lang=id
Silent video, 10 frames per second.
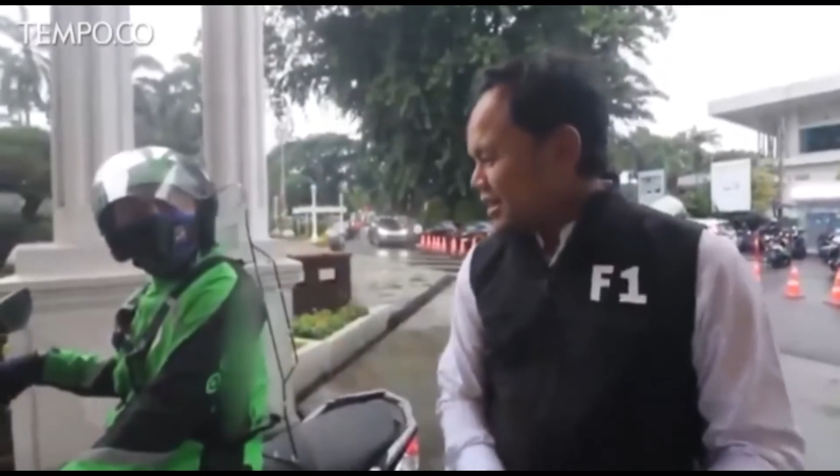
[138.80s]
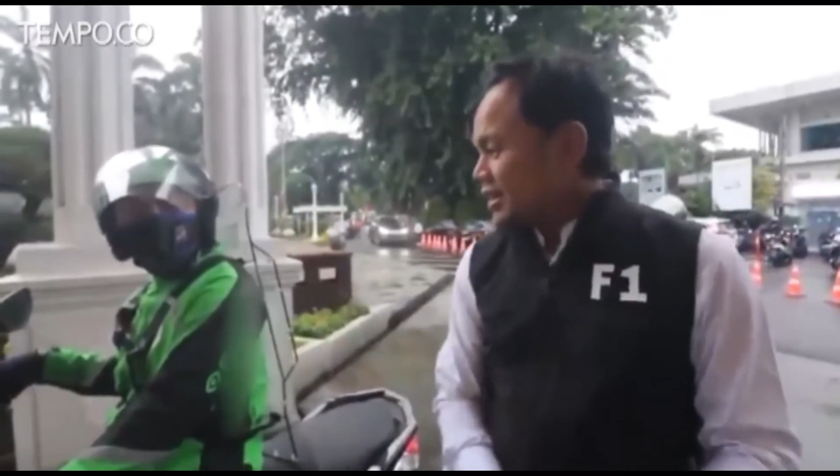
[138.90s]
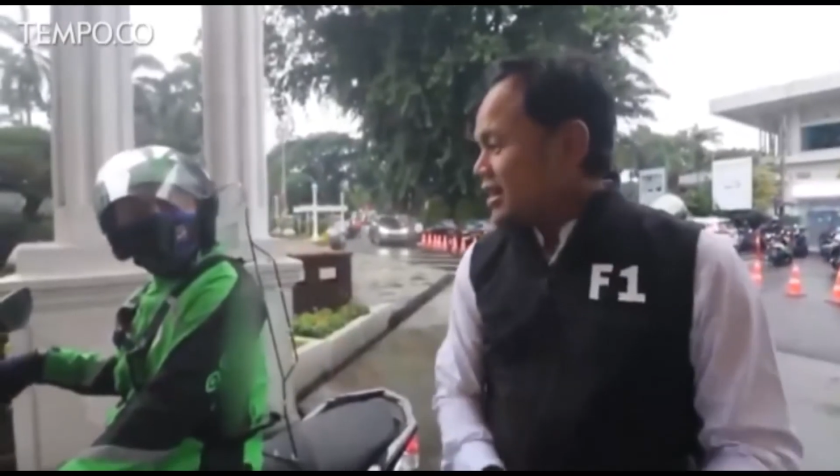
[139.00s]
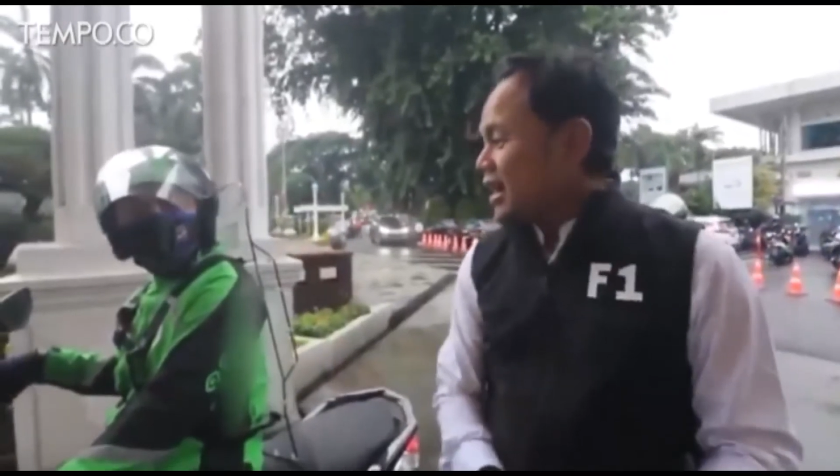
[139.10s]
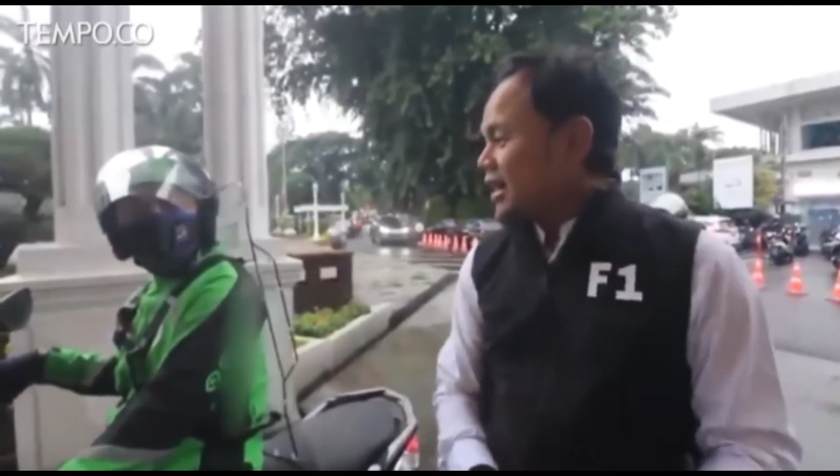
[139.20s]

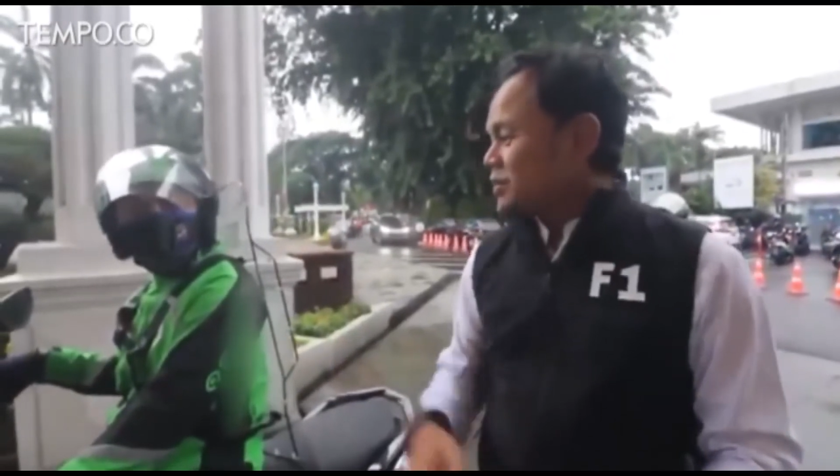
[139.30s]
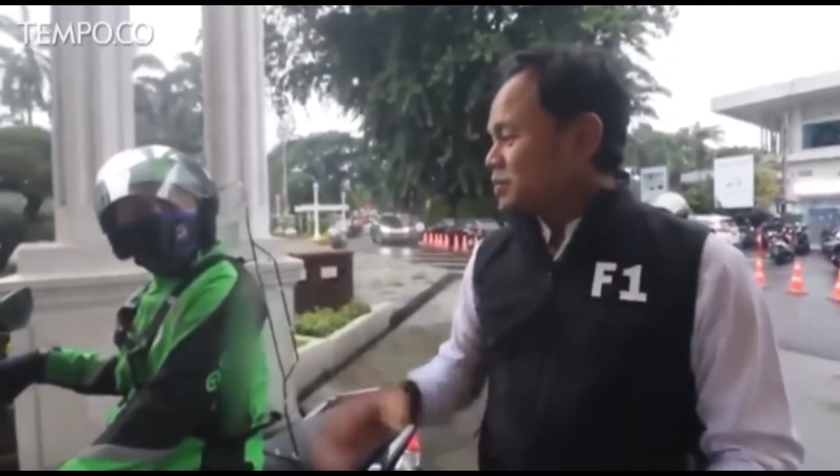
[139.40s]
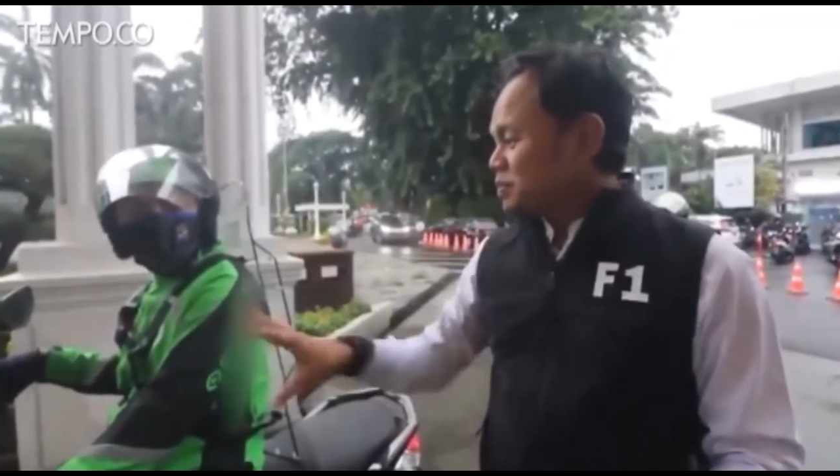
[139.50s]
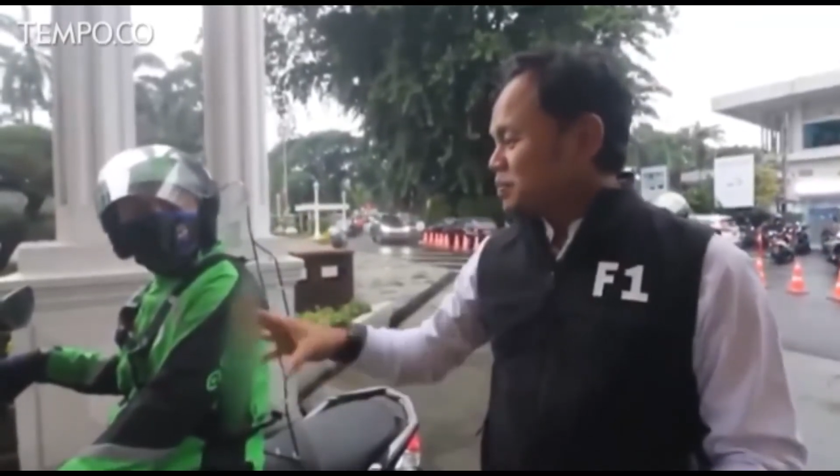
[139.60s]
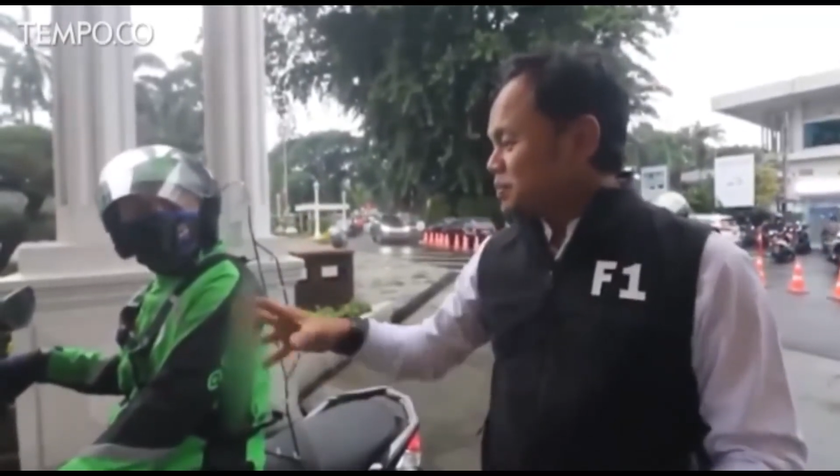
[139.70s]

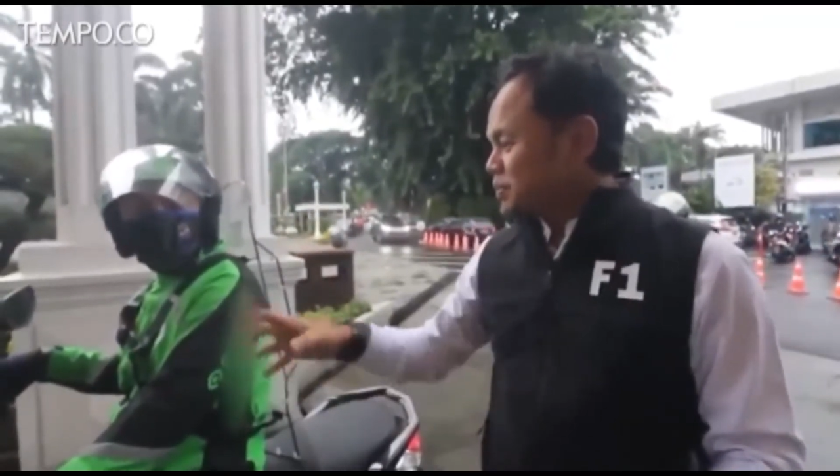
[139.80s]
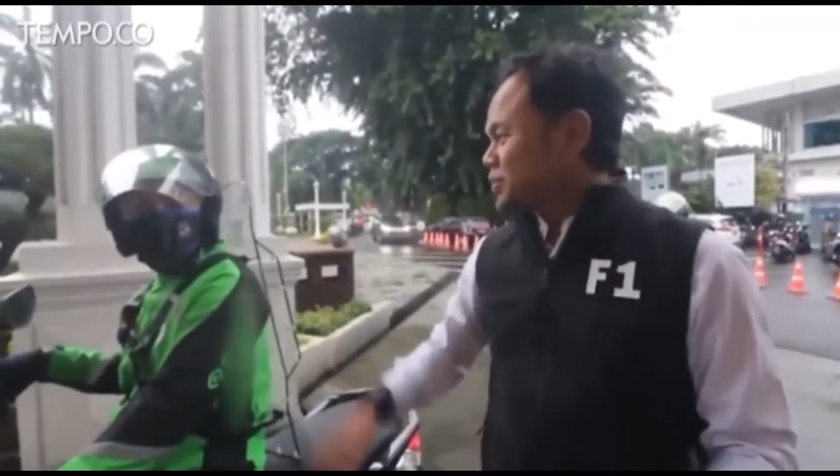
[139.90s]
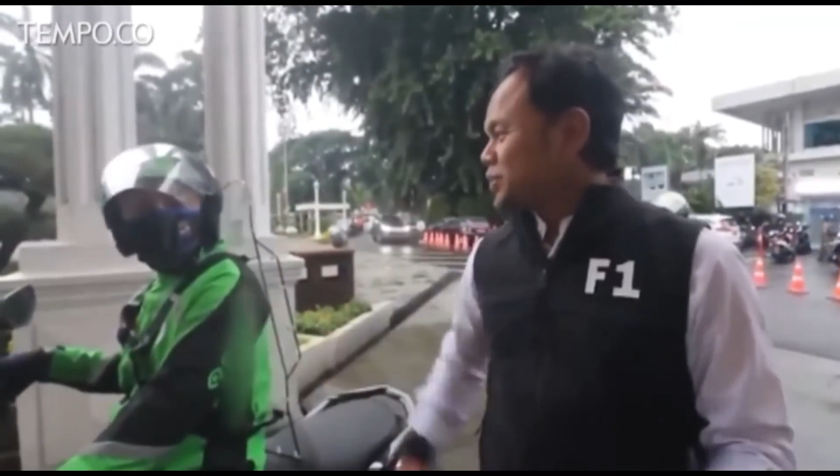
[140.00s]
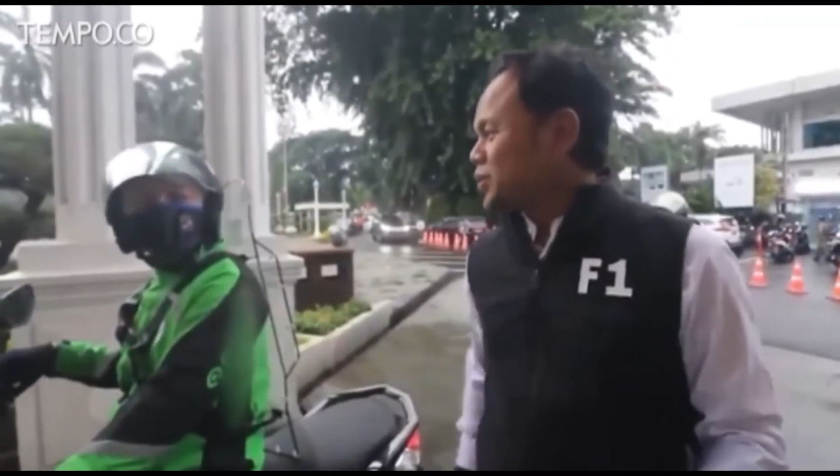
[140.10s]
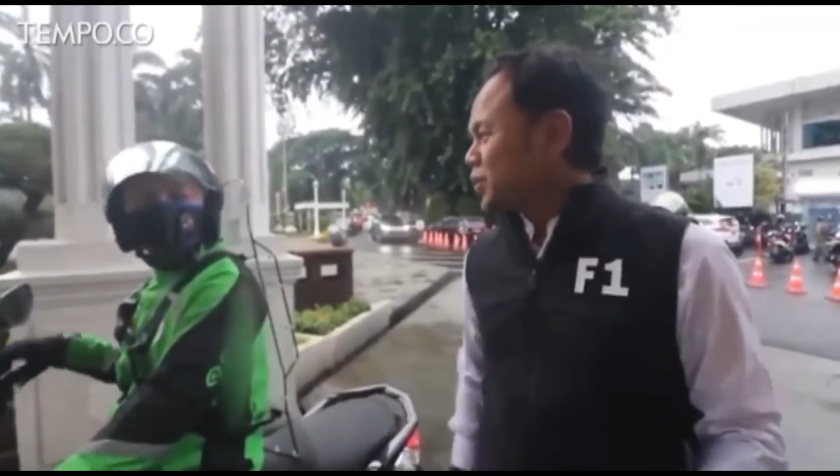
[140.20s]
dan
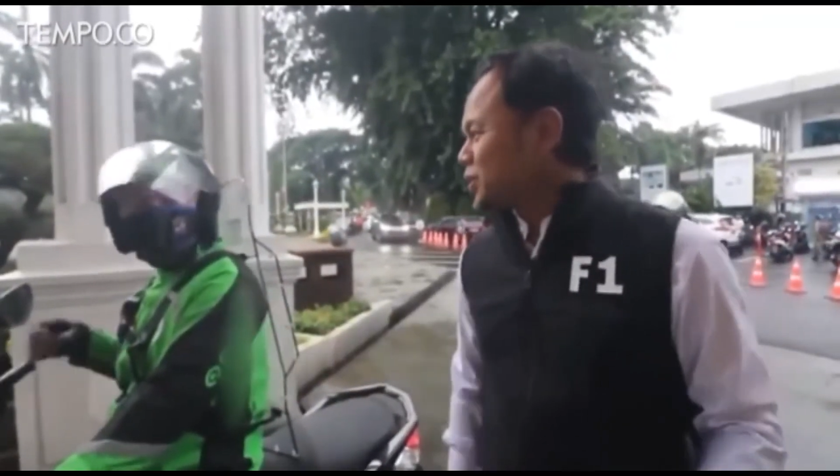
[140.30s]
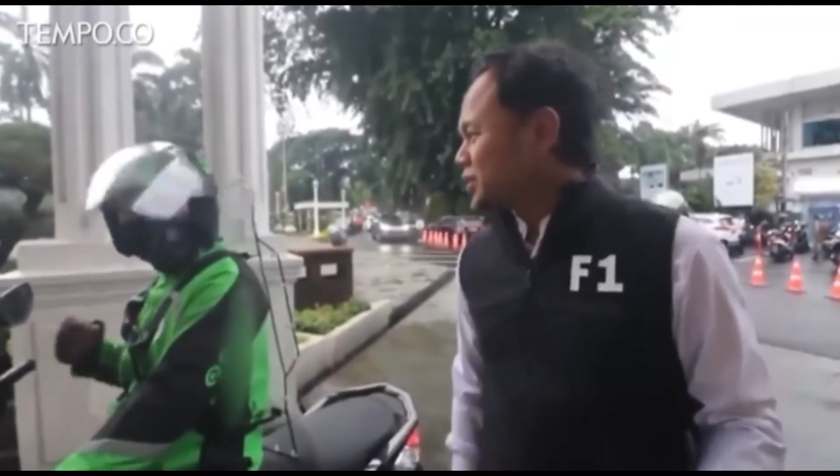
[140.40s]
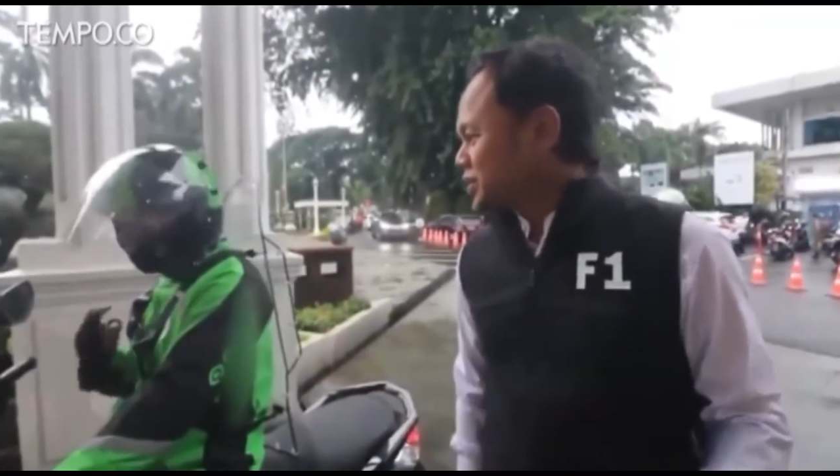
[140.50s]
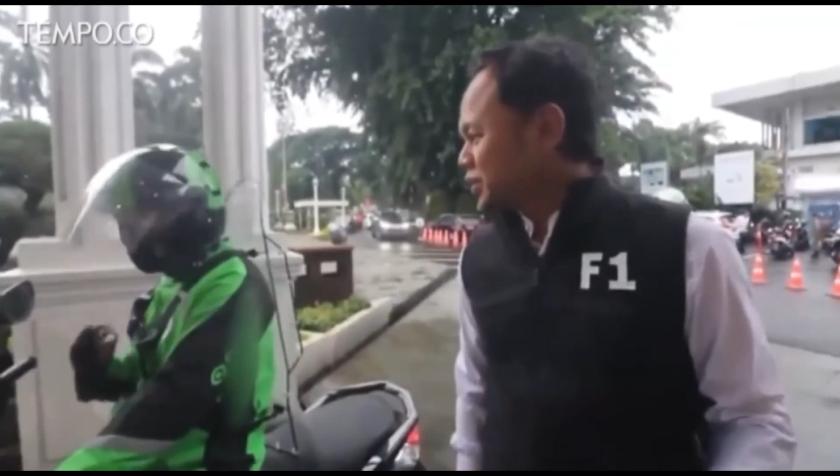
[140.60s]
untuk